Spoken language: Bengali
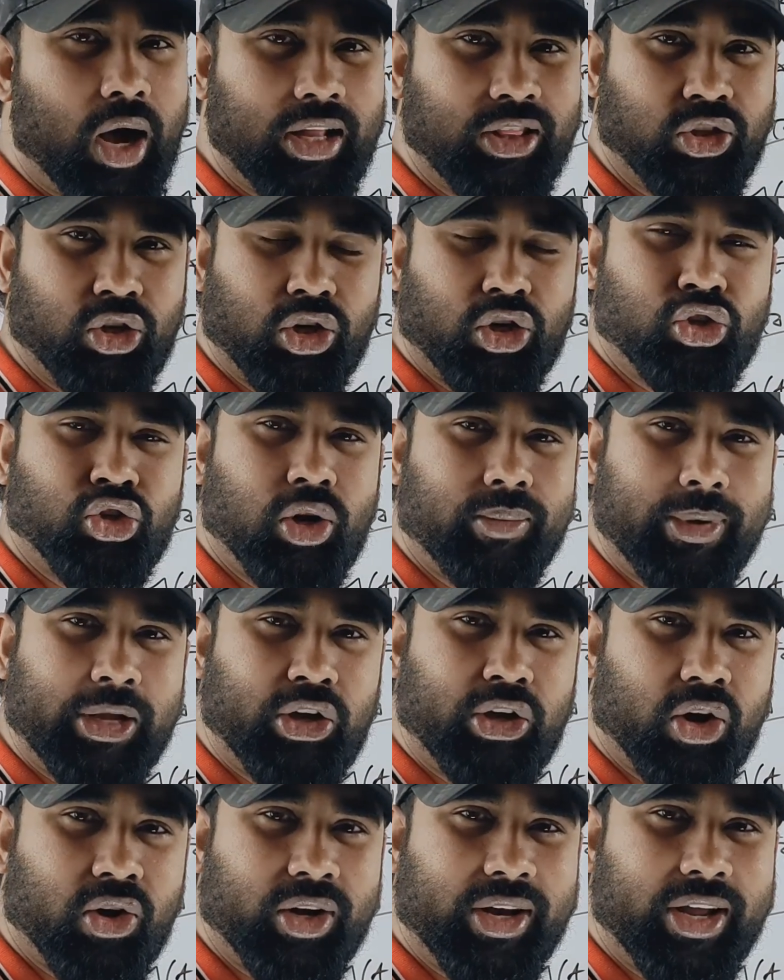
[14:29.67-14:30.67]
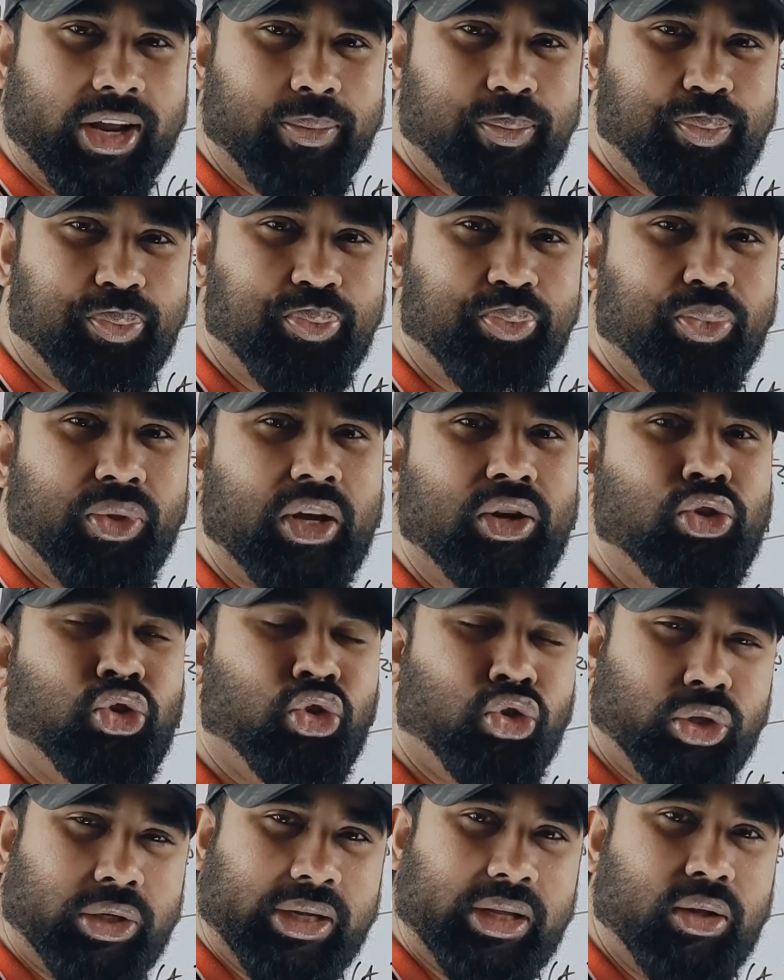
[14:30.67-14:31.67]
অন্তরক সমীকরণের
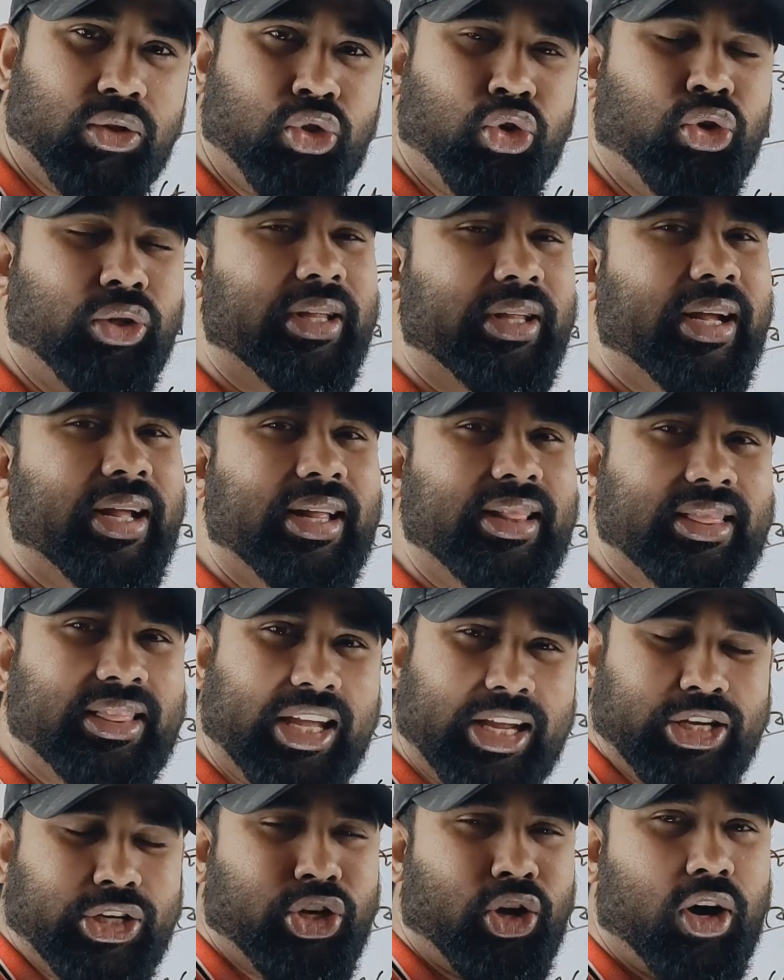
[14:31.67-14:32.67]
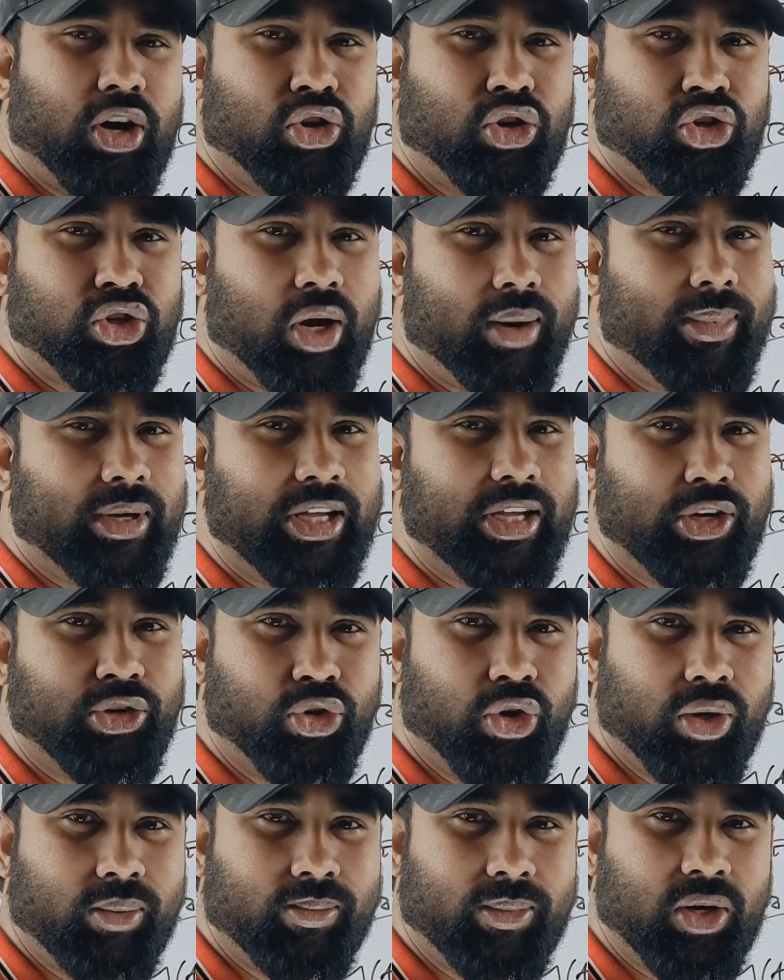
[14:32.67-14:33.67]
দুটি দুই থেকে তিনটি অঙ্ক
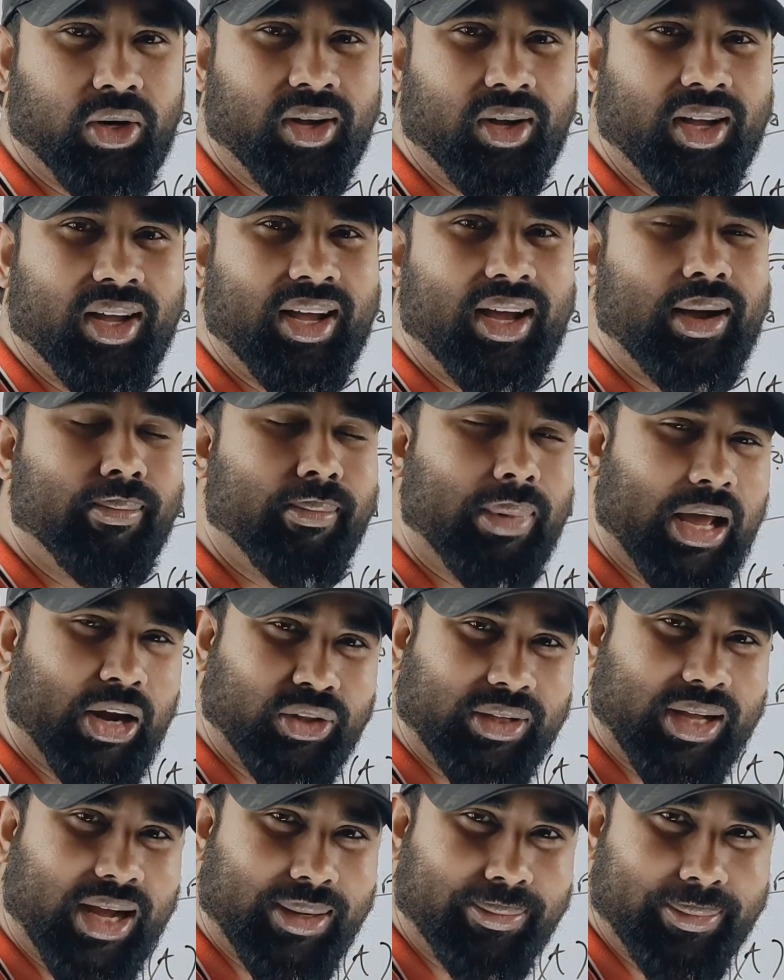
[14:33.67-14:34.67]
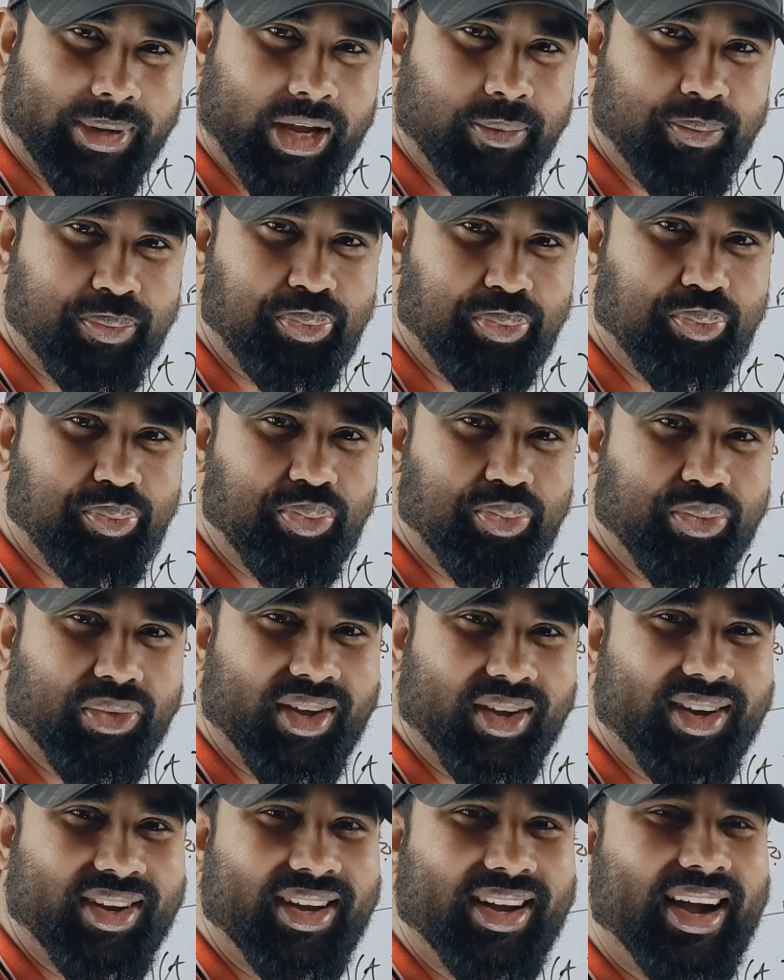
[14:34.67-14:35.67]
সমাধান করব ভালো থাকবে
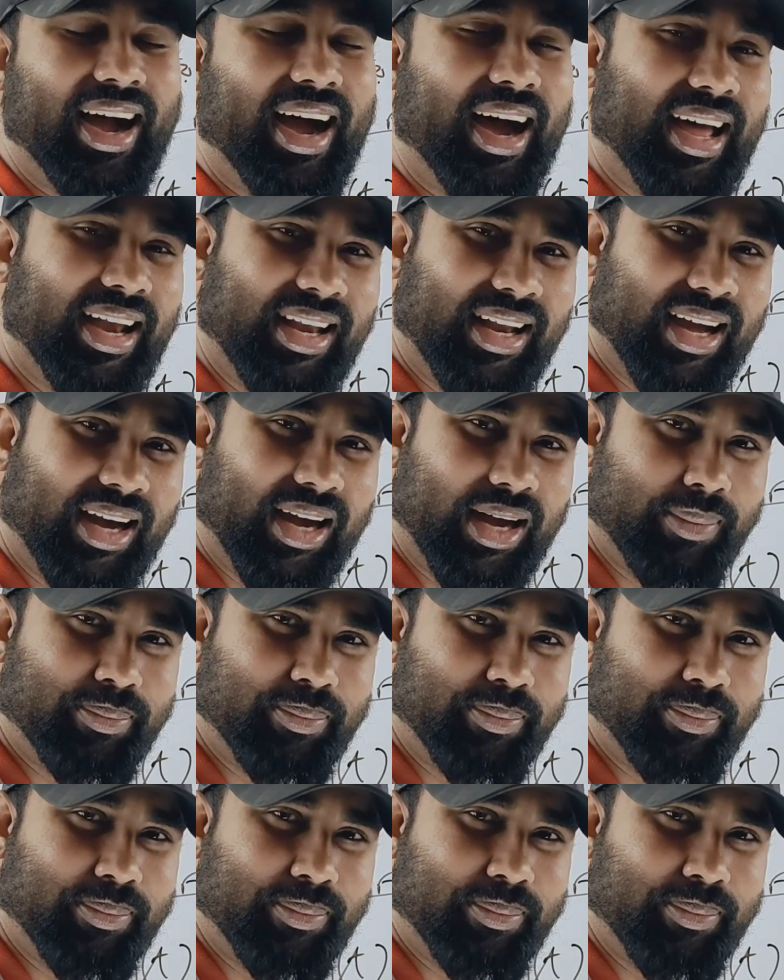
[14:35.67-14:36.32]
আল্লাহ